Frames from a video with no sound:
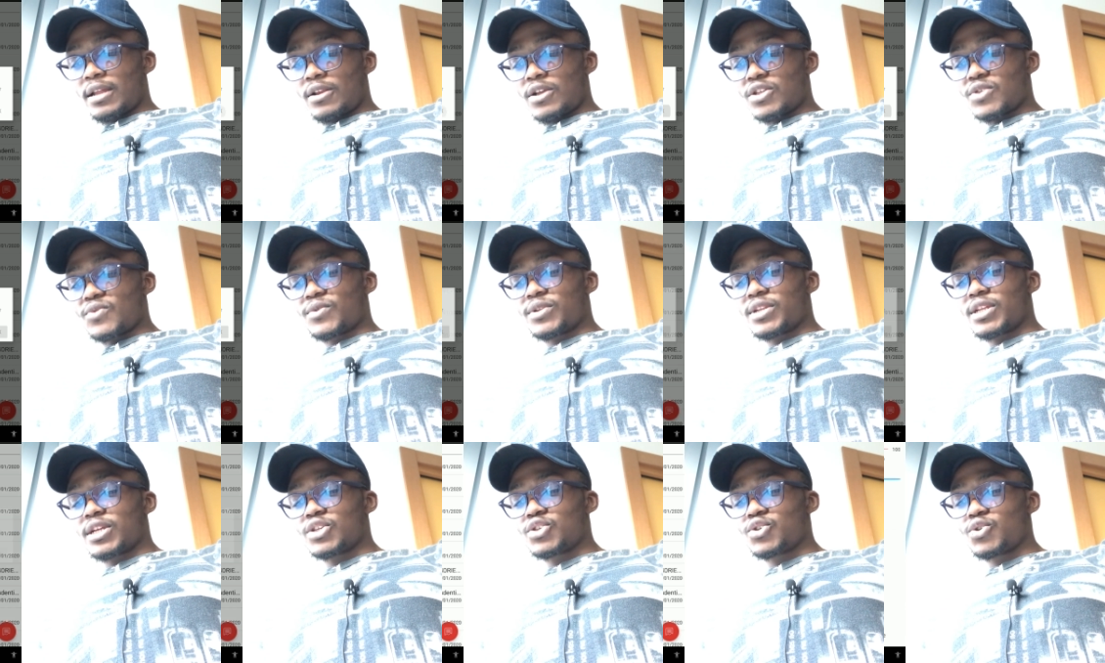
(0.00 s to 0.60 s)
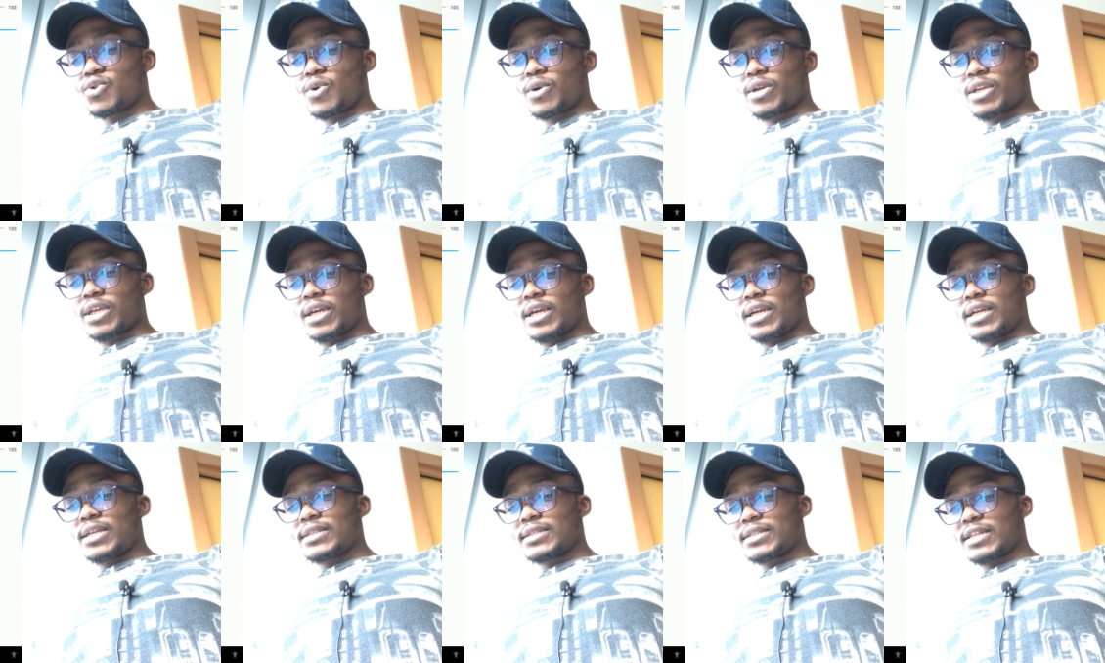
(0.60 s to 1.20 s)
Lorsque vous cliquez sur
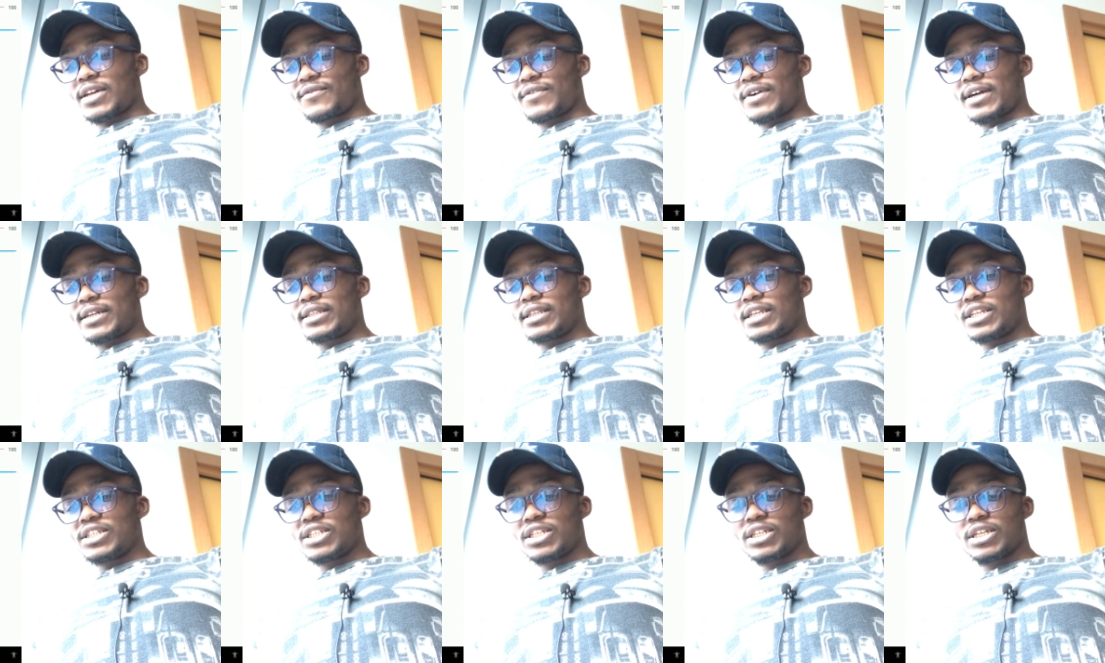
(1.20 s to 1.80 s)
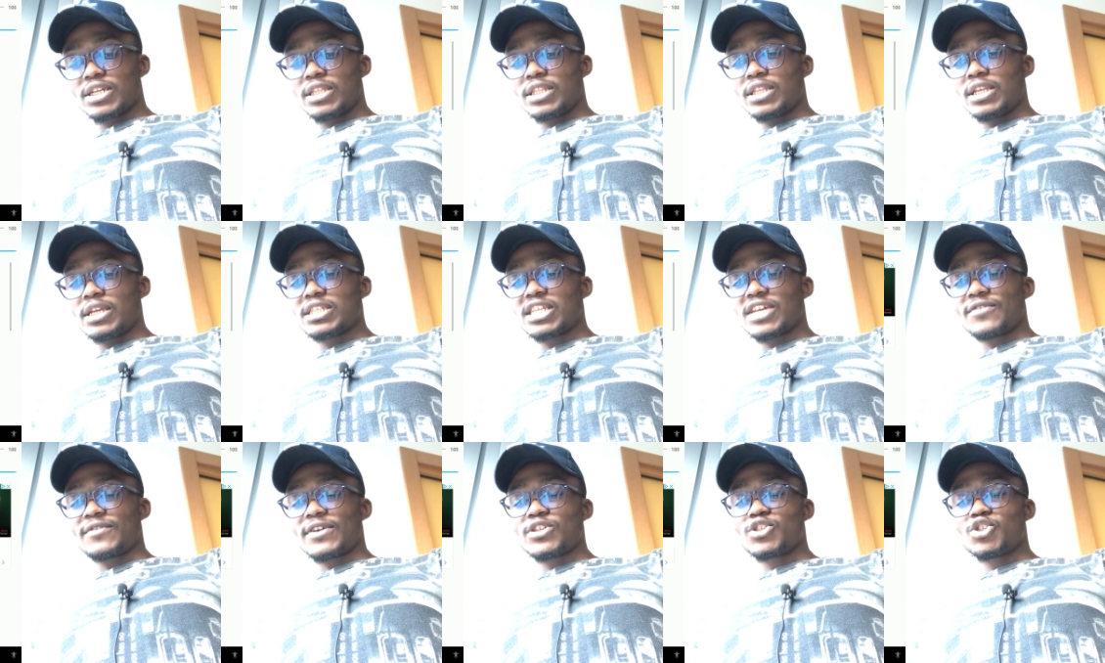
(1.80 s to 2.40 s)
ok, ça va
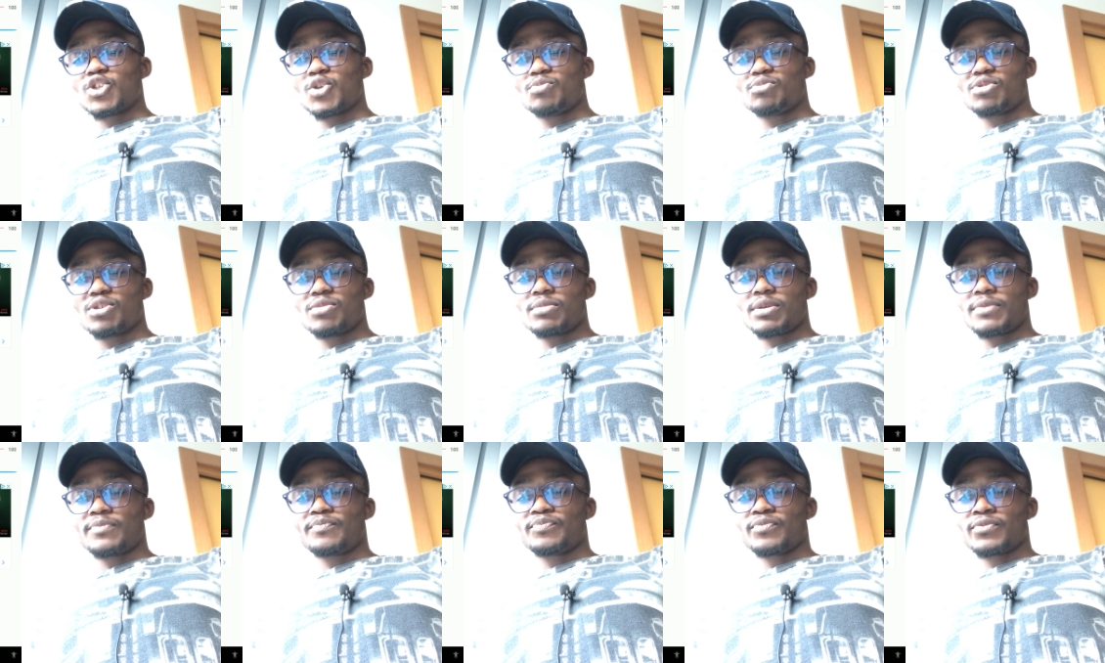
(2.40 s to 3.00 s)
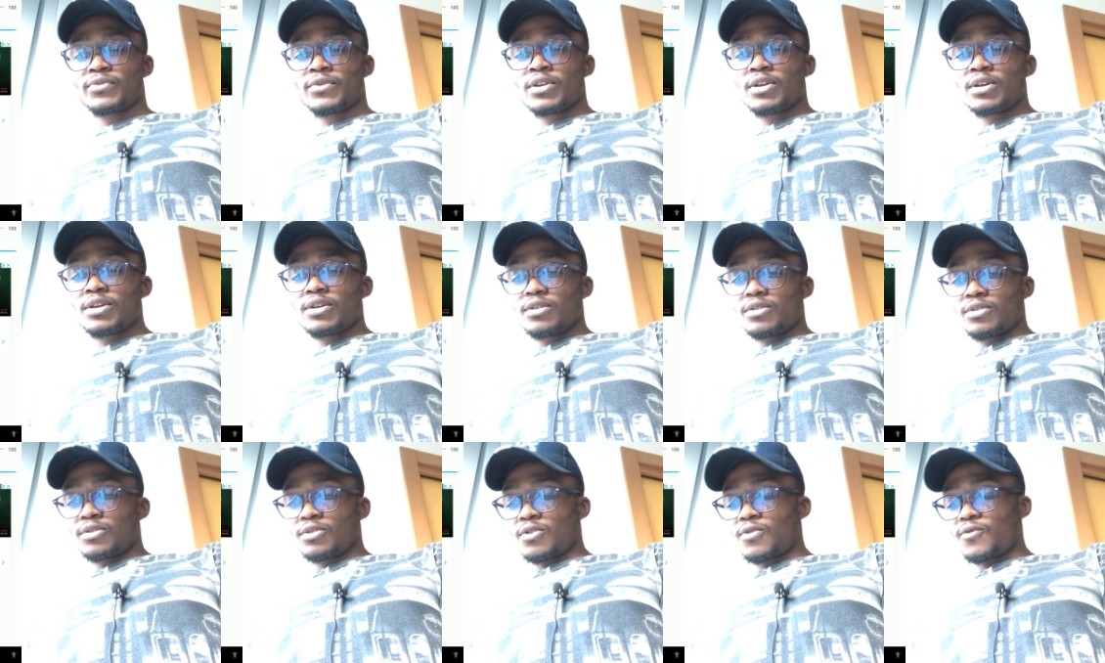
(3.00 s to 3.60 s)
déchiqueter, ça va supprimer.
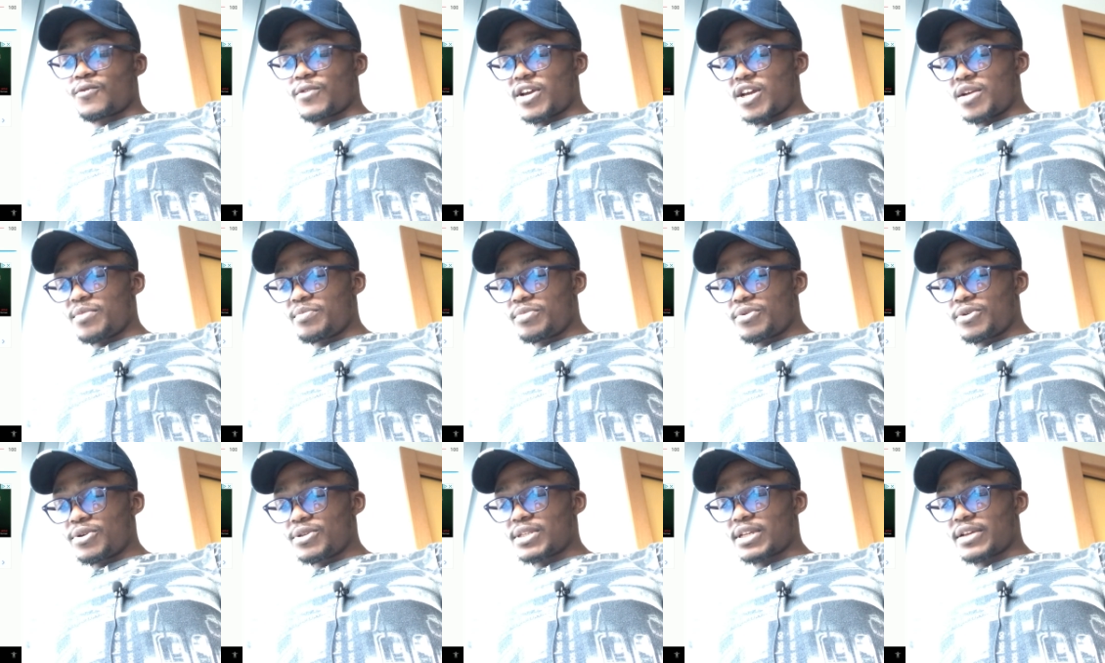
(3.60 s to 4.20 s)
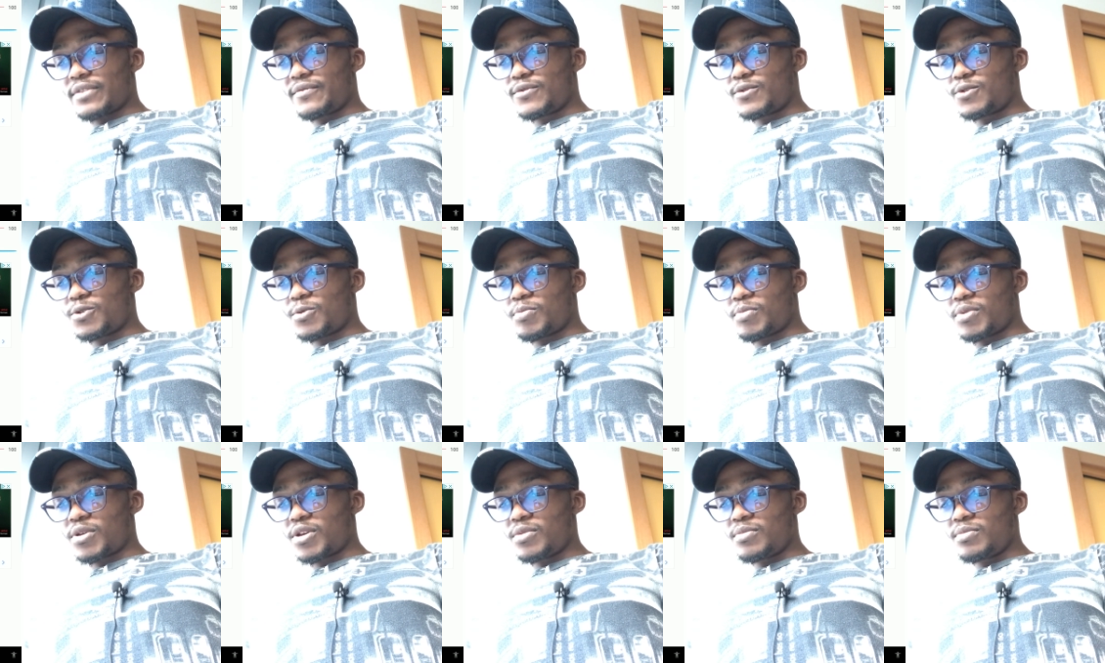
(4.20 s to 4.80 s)
Donc vous voyez un peu, ça
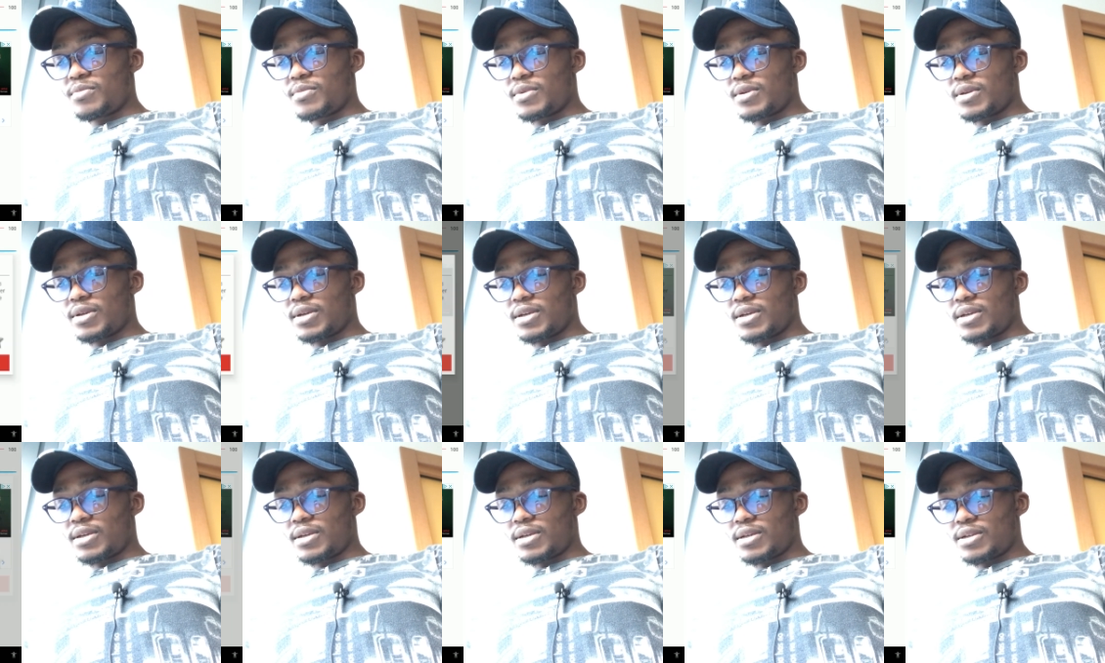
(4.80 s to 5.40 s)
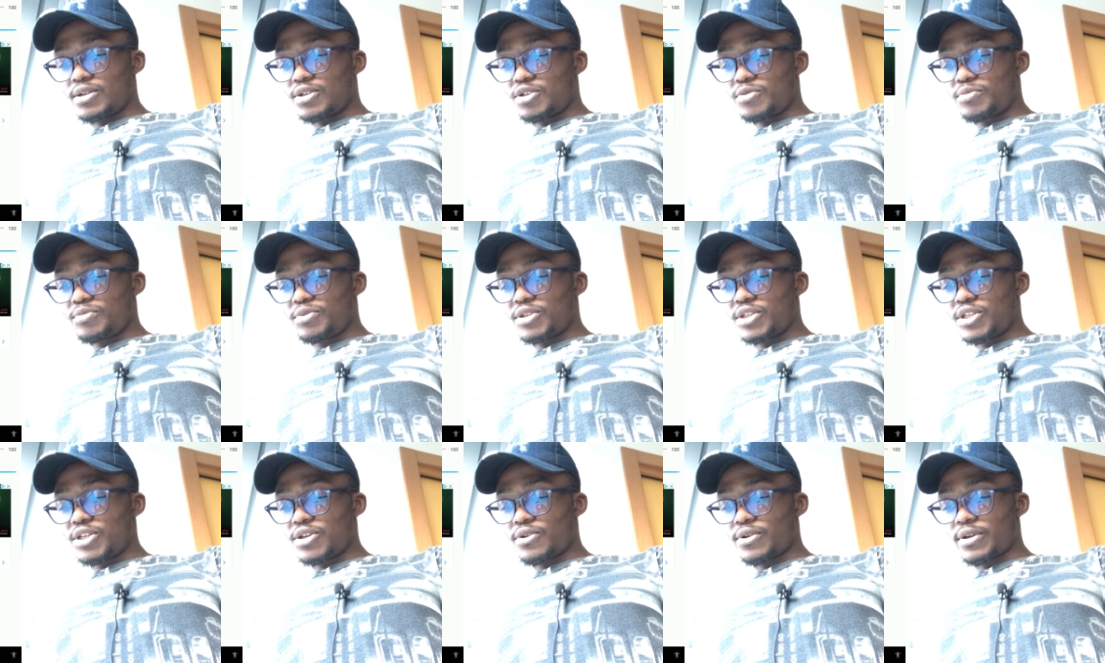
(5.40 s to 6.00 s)
supprime et je
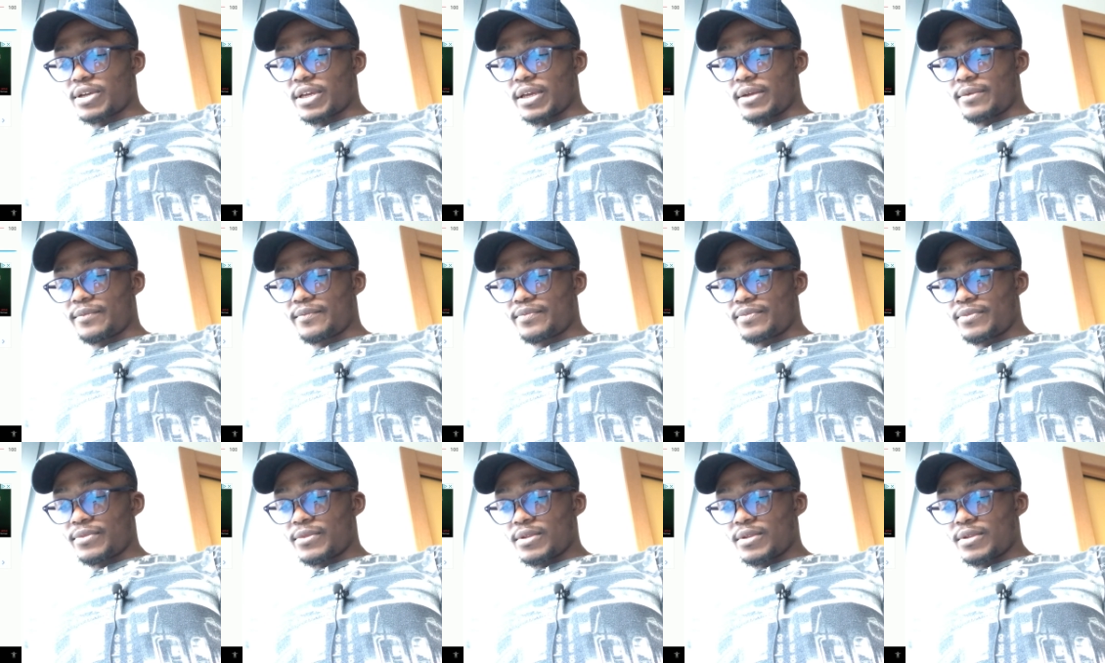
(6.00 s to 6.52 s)
peux dire ok.